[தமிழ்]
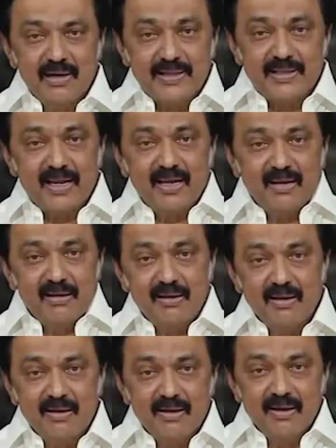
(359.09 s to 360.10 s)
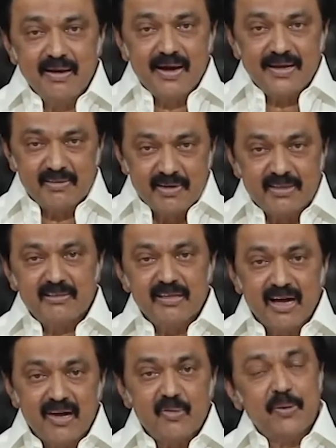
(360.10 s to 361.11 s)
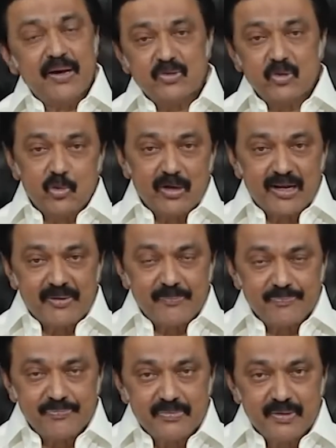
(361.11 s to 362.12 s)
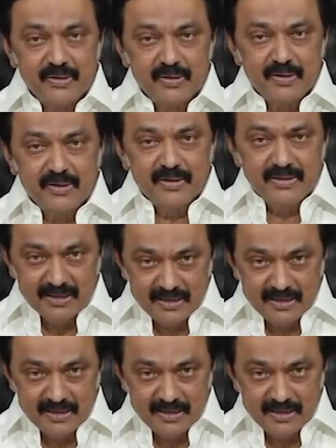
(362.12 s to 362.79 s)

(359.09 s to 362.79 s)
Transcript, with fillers: அதனால் அதை வைத்து யாரும் பார்த்து கொள்ளலாம் இந்த